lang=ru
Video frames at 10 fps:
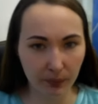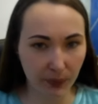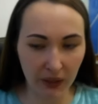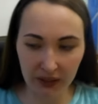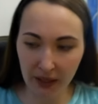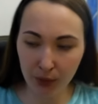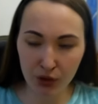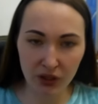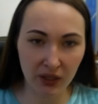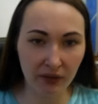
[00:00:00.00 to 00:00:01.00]
Когда мы
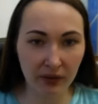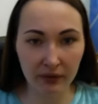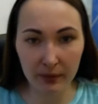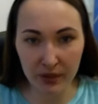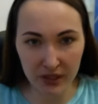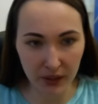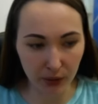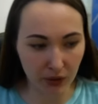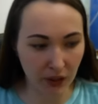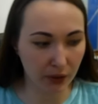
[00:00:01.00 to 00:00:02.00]
устанавливаем
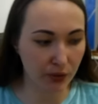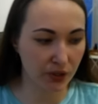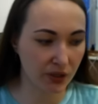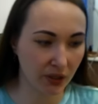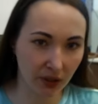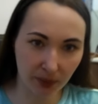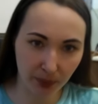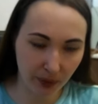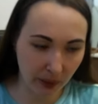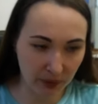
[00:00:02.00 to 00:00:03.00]
цену, да, то есть а,
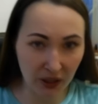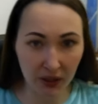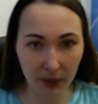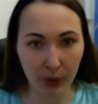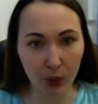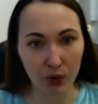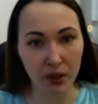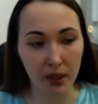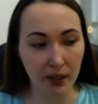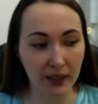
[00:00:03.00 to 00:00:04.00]
ко мне, когда приходят
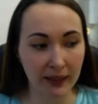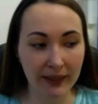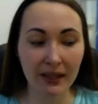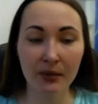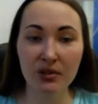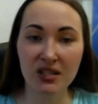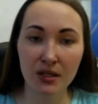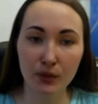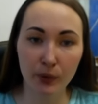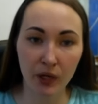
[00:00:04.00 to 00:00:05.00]
клиенты, мы
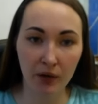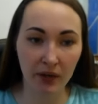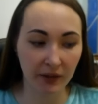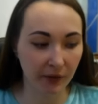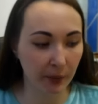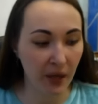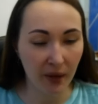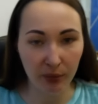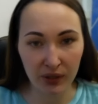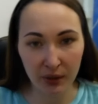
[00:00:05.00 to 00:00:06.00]
сразу проговариваем
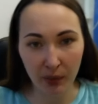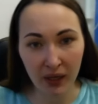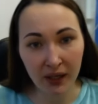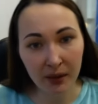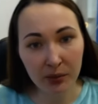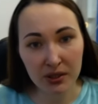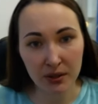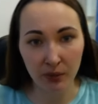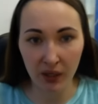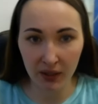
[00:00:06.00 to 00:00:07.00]
минимальные и
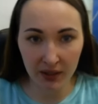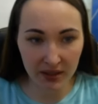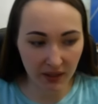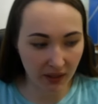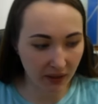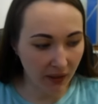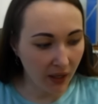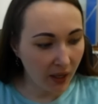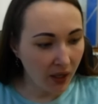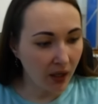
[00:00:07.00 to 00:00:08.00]
максимальные цены.
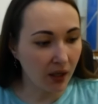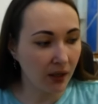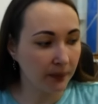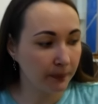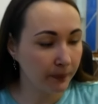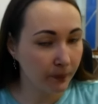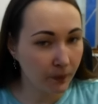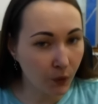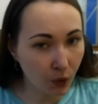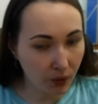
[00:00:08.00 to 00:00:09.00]
А,
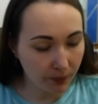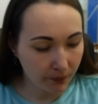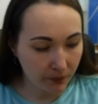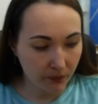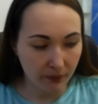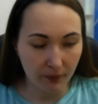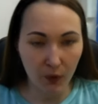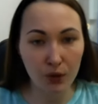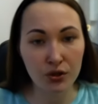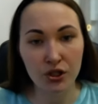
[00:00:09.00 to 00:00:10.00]
но
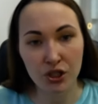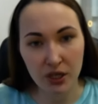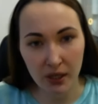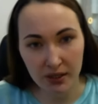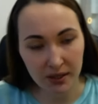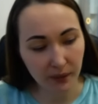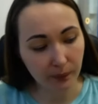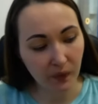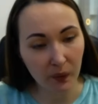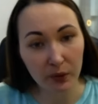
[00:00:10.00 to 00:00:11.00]
очень часто
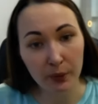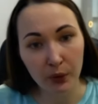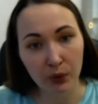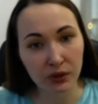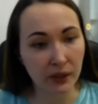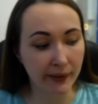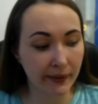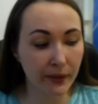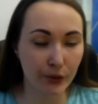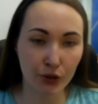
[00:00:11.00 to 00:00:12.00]
ко мне приходят
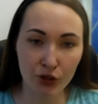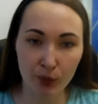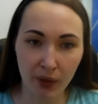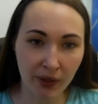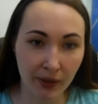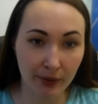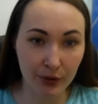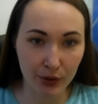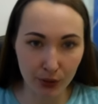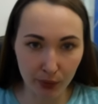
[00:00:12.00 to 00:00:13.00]
клиенты с очень маленькими
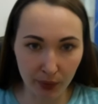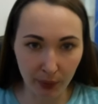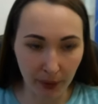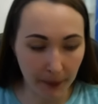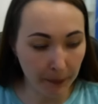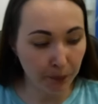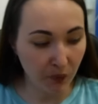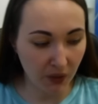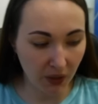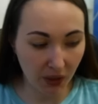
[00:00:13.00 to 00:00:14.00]
суммами.
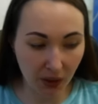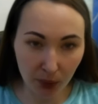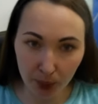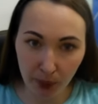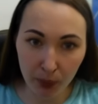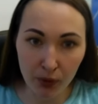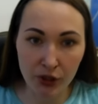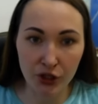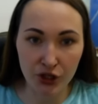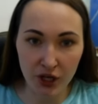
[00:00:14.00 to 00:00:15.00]
И по
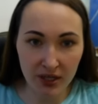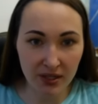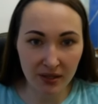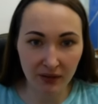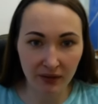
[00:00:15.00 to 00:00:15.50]
большей части